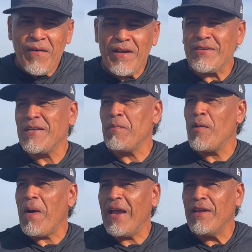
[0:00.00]
bueno, sí, me lo
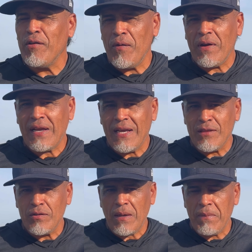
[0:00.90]
imagino. Y de verdad que
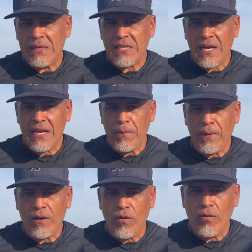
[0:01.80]
esto también se gana
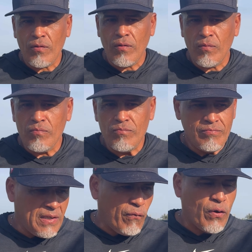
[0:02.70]
pues con, con
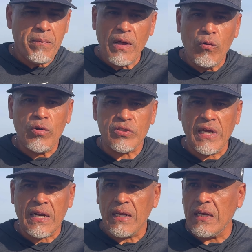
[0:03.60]
la forma de uno
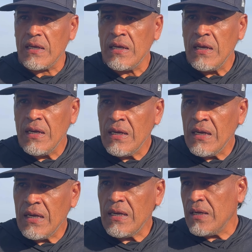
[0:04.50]
ser, eh,
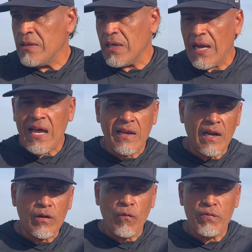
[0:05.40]
eh, entregarle,
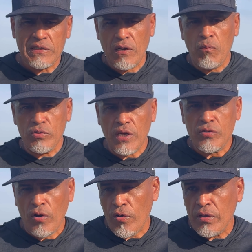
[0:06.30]
darle confianza a los
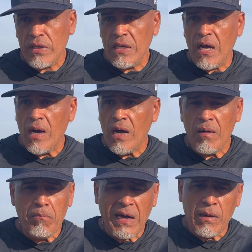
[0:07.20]
muchachos que hoy en día
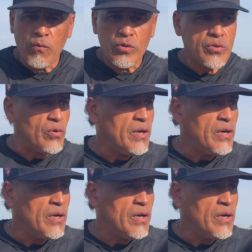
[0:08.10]
vale mucho.